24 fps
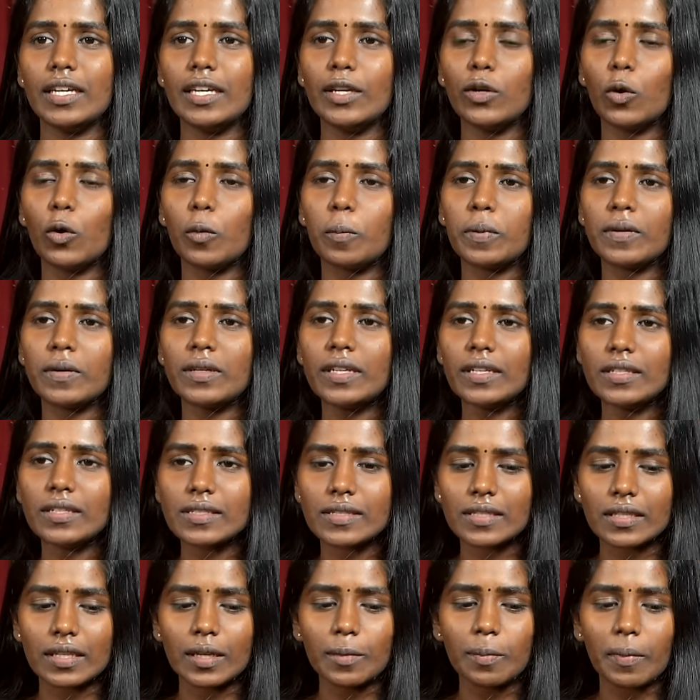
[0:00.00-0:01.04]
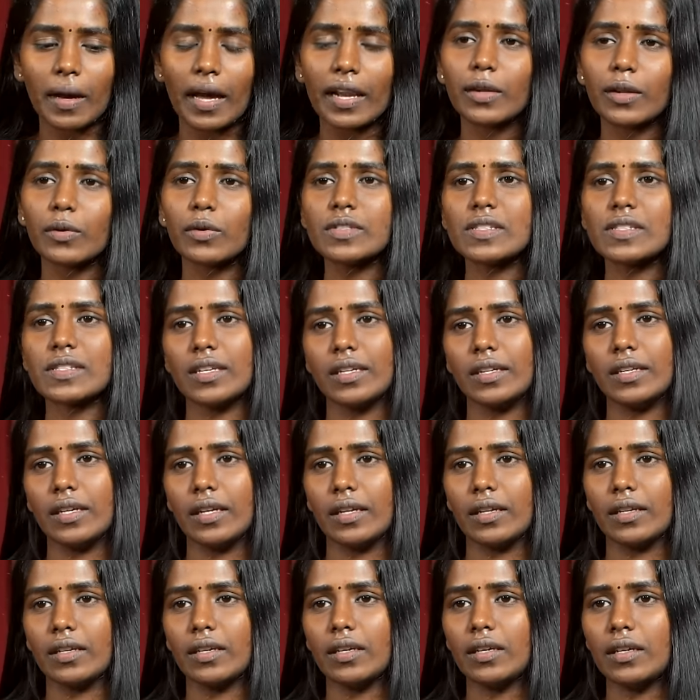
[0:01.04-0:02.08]
ஹீ ஓப்பன் ஹஸ் ஜிப் அண்ட் ஹி வாஸ்
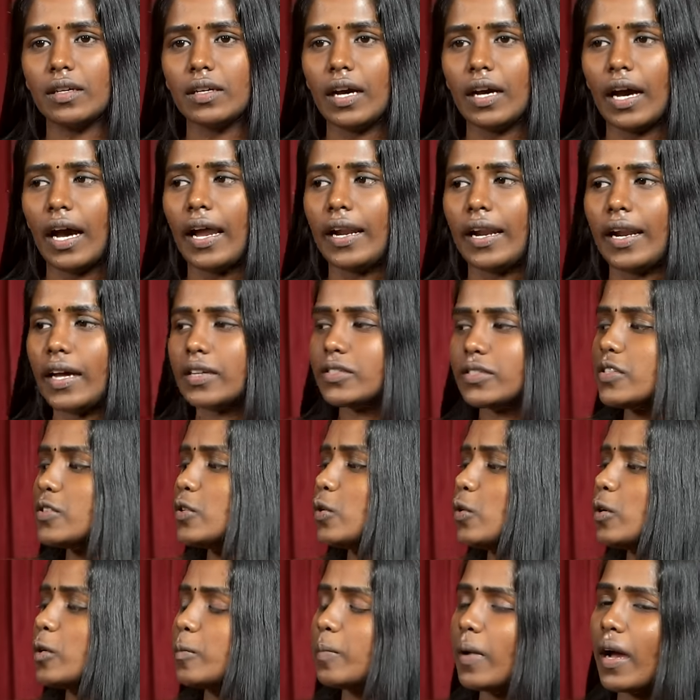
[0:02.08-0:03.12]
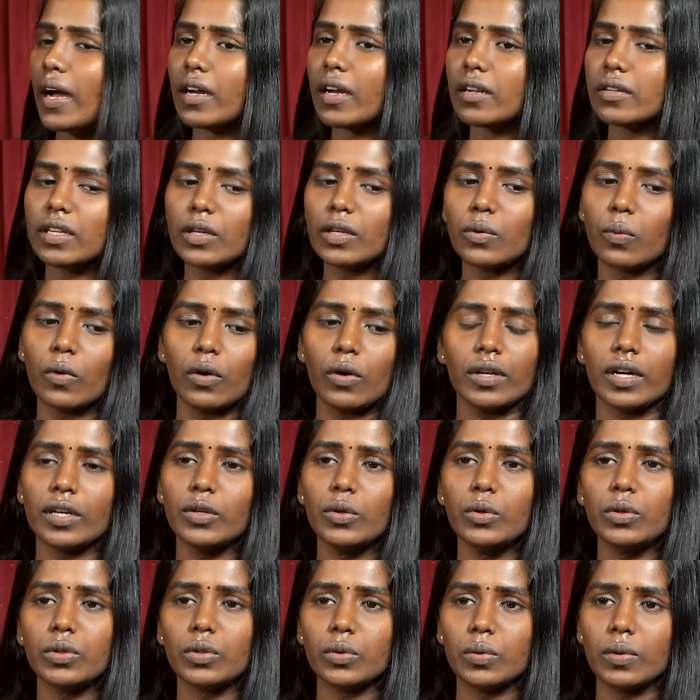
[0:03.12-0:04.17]
செட்டிங் அண்ட் ஐ ஜஸ்ட் லுக் பேக் அண்ட் லைக் வாட்
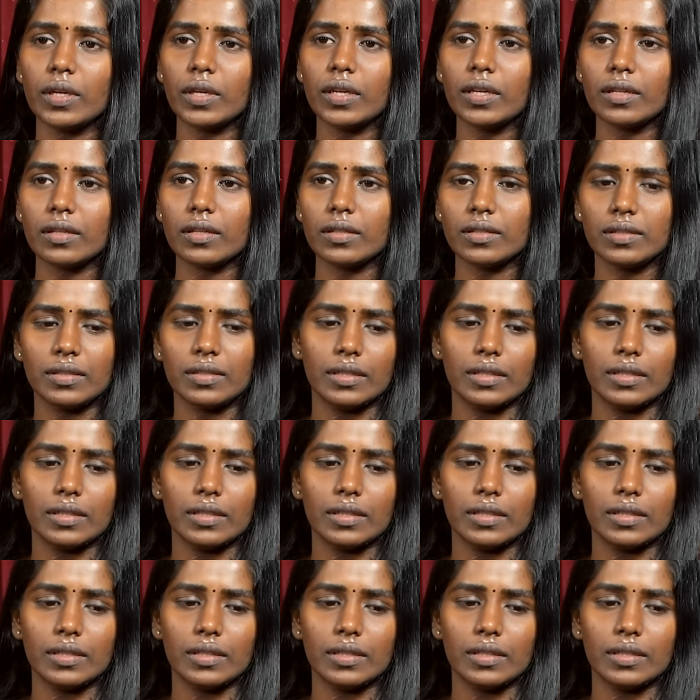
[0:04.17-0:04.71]
ஆர் யூ டூயிங்